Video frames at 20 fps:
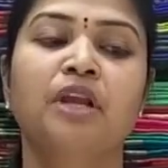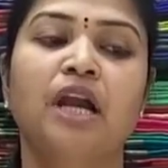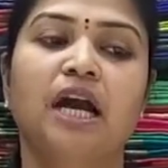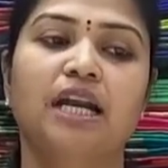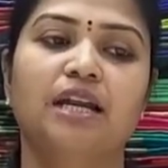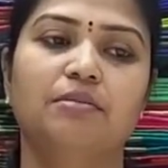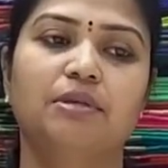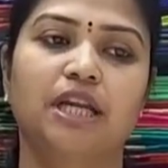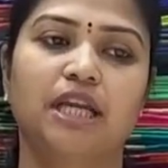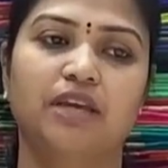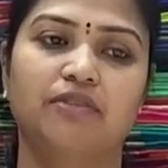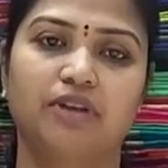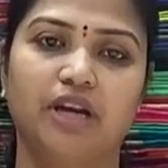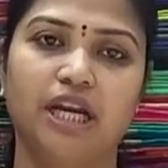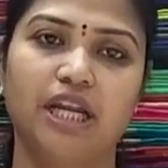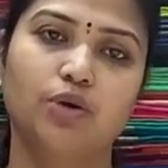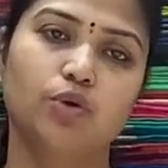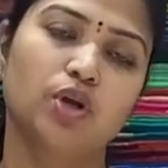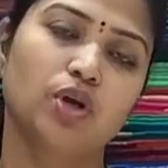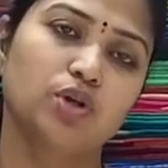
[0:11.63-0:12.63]
అంటే మనకి
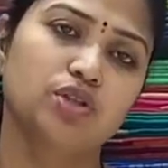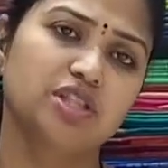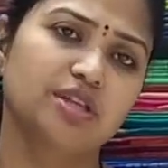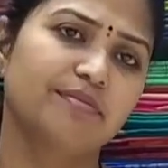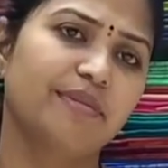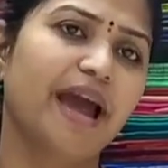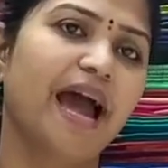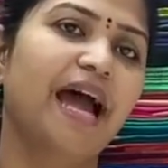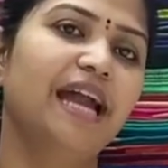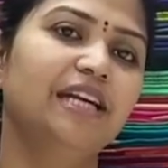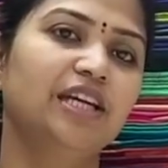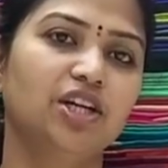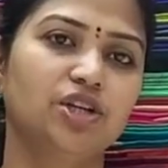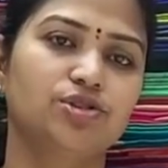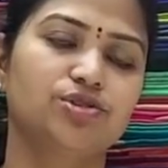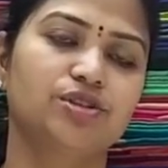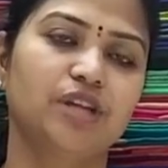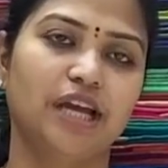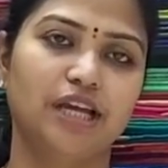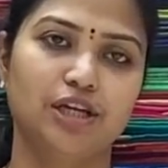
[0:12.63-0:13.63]
ఇవన్నీ కూడా కొంచెం
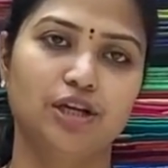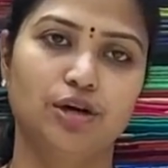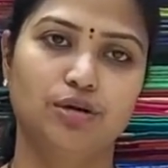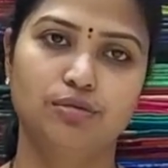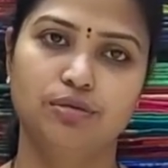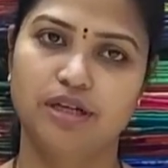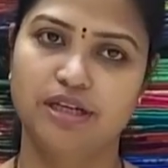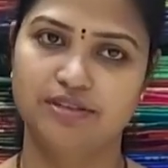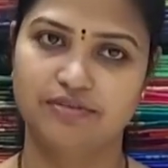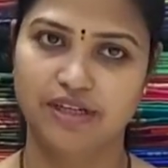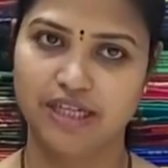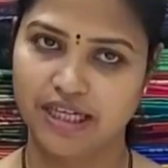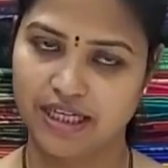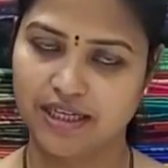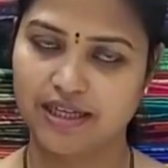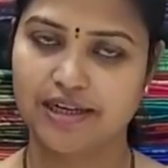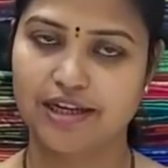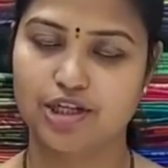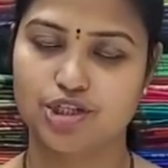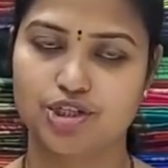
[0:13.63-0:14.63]
యాంటిక్ స్టైల్లో ఉన్నటువంటి
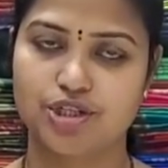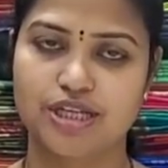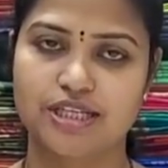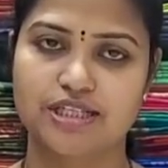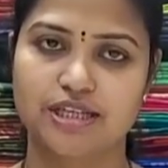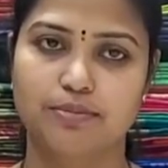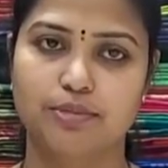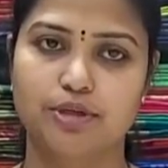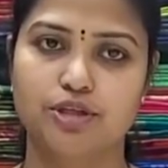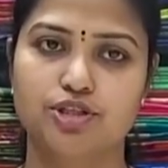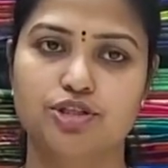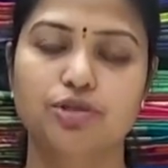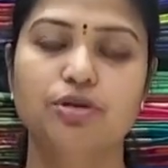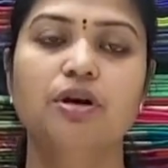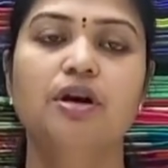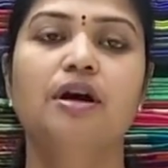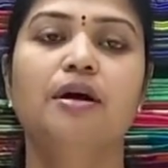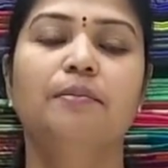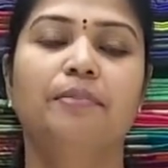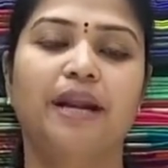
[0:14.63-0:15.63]
కలెక్షన్ అని చెప్పొచ్చు
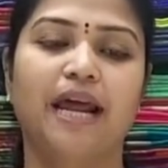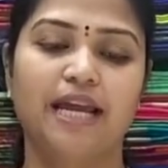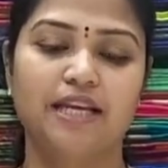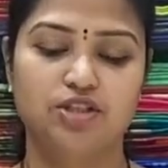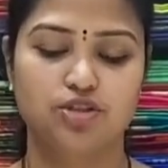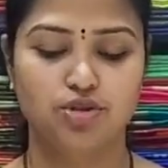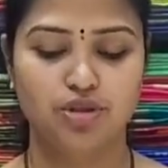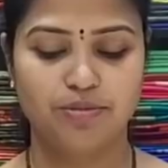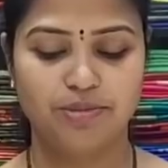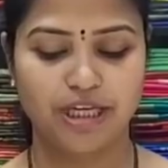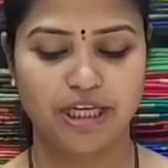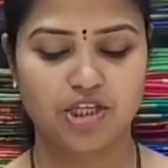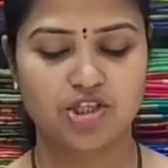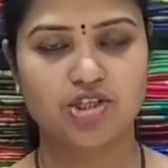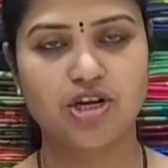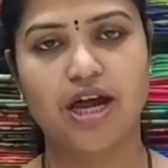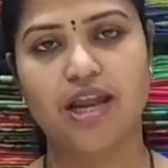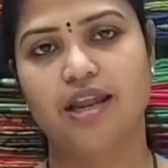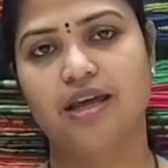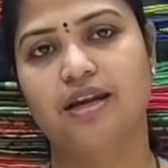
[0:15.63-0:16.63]
ప్రైస్ కూడా మనకి
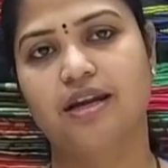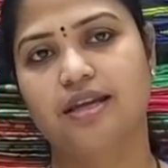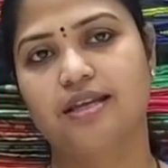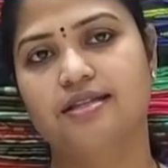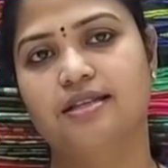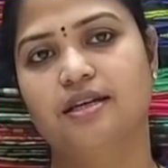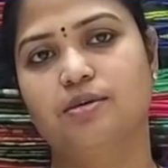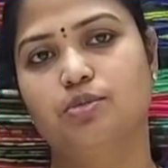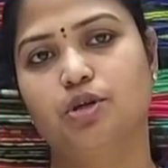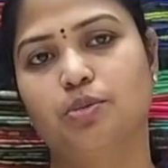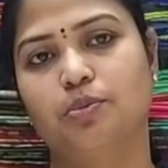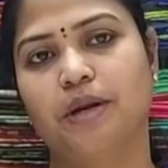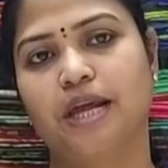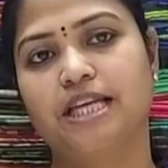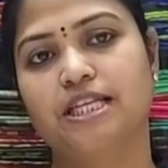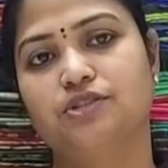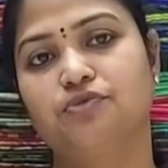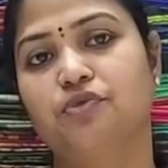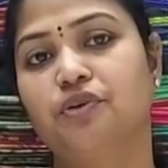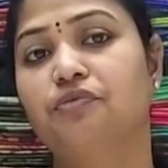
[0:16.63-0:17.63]
చాలా రీజనబుల్
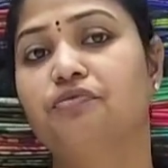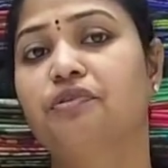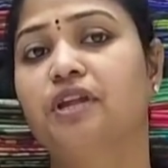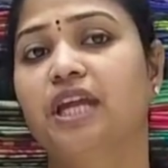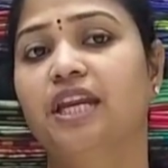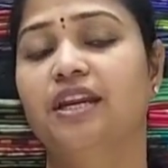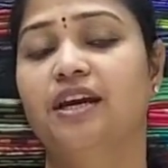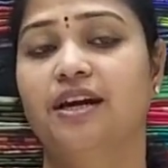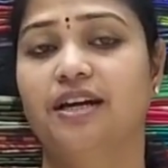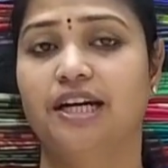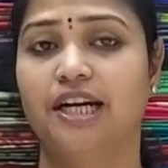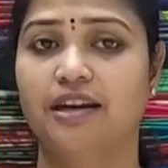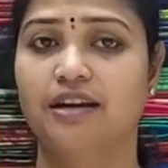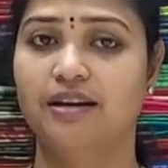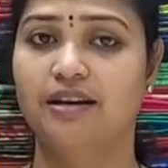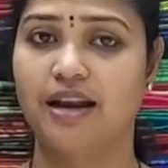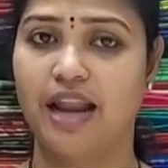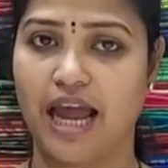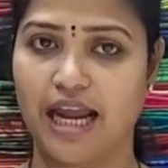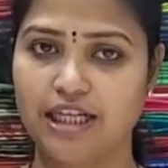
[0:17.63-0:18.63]
ప్రైస్ ఫిఫ్టీన్ హండ్రెడ్
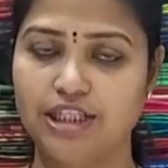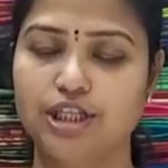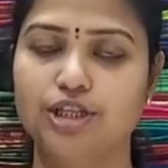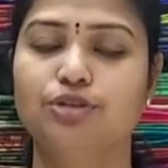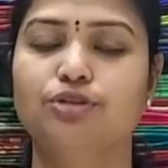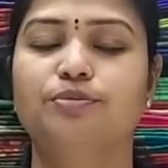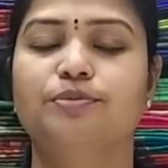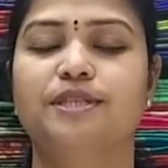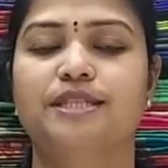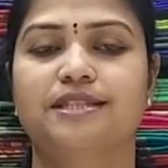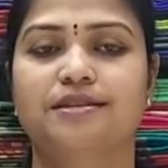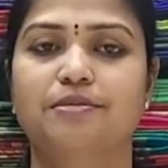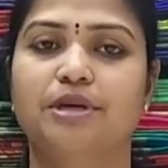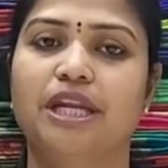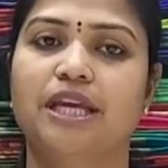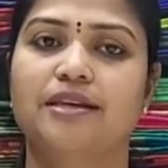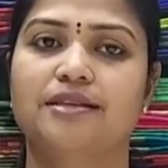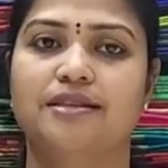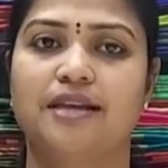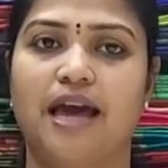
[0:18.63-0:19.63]
అండ్ నైన్టీ రూపీస్ కి
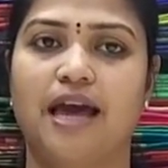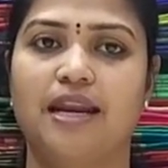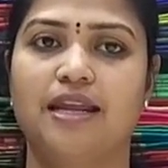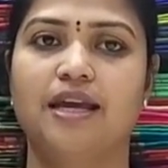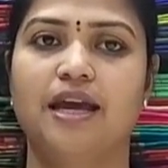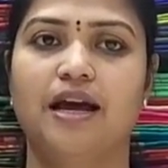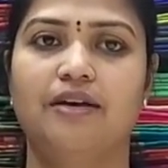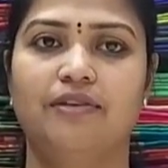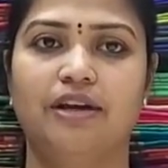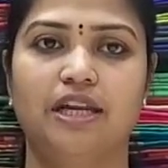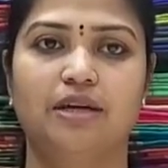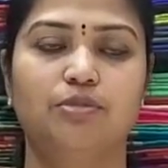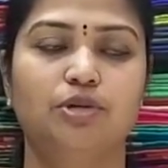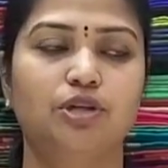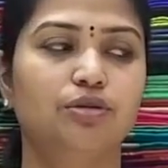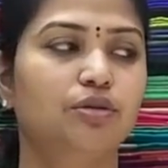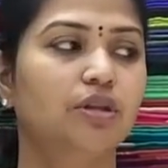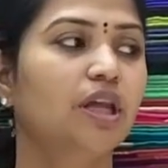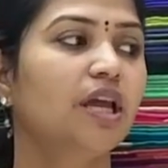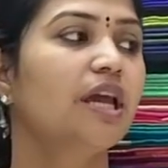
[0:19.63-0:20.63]
మనకి శారీ
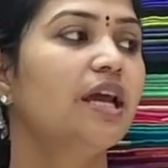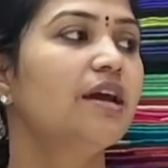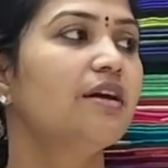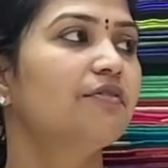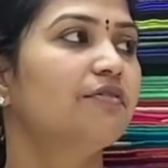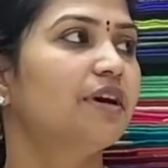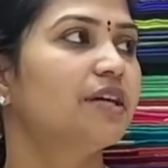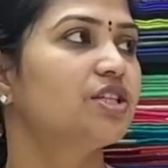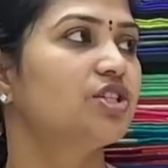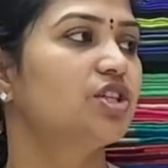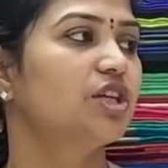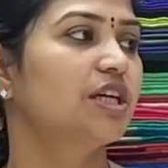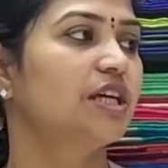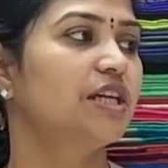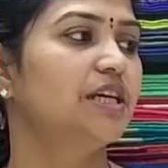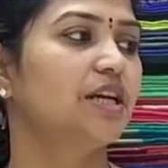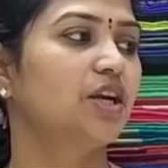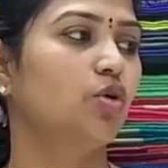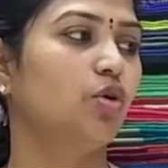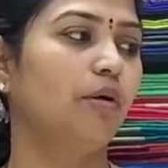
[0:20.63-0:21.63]
అవైలబుల్ ఉంది ఫస్ట్
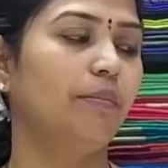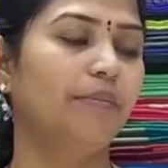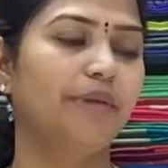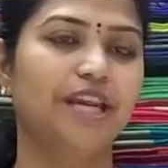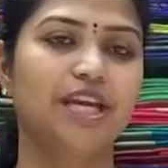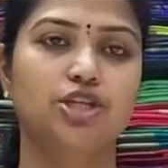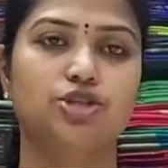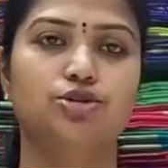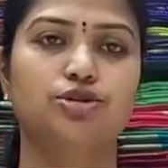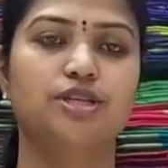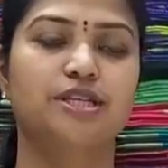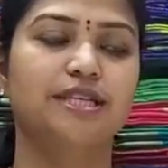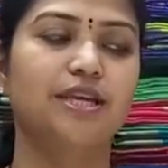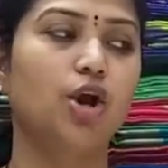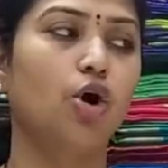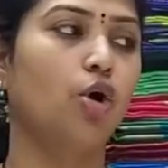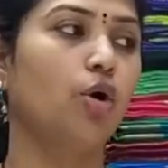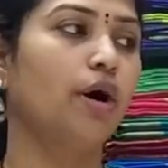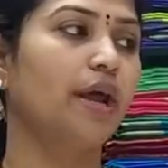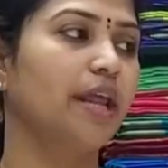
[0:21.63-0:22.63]
కలర్ కాంబినేషన్ వచ్చేసి
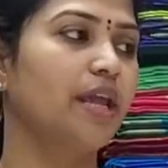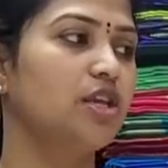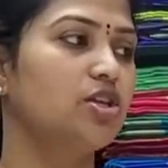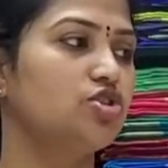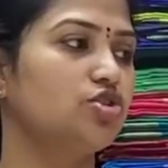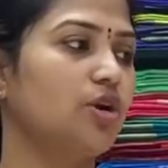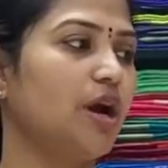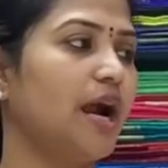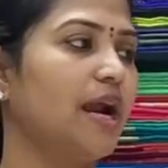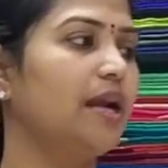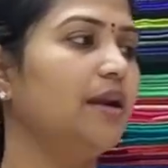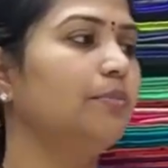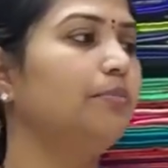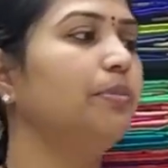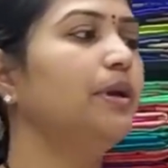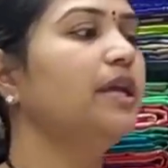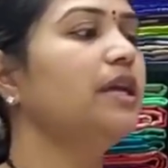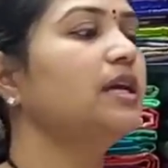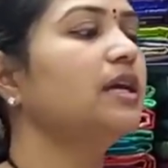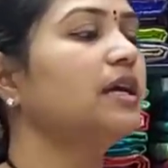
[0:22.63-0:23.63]
ఆరెంజ్ అండ్
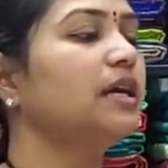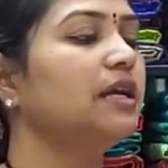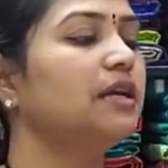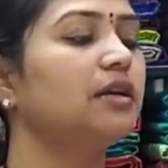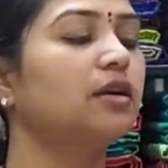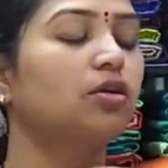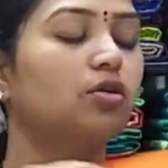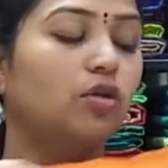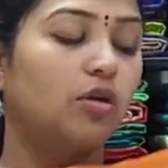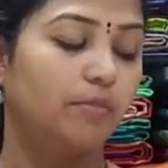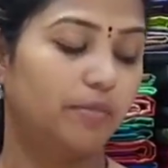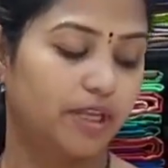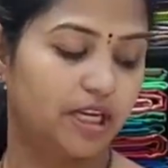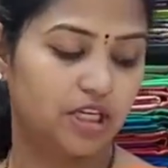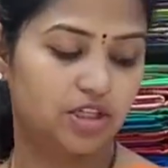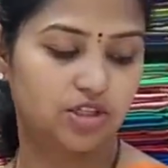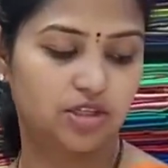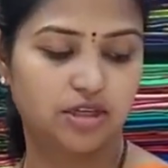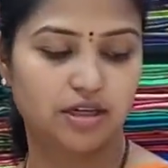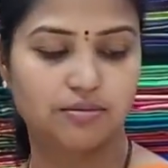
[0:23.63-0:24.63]
పింక్ కలర్
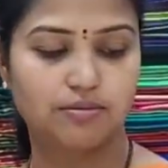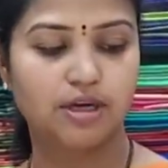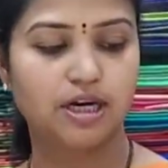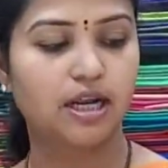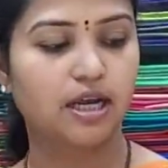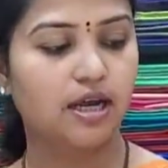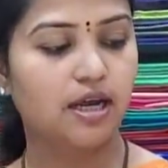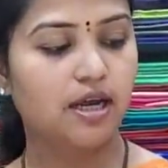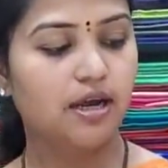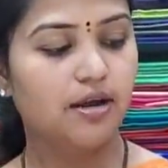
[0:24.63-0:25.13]
కాంబినేషన్ అనమాట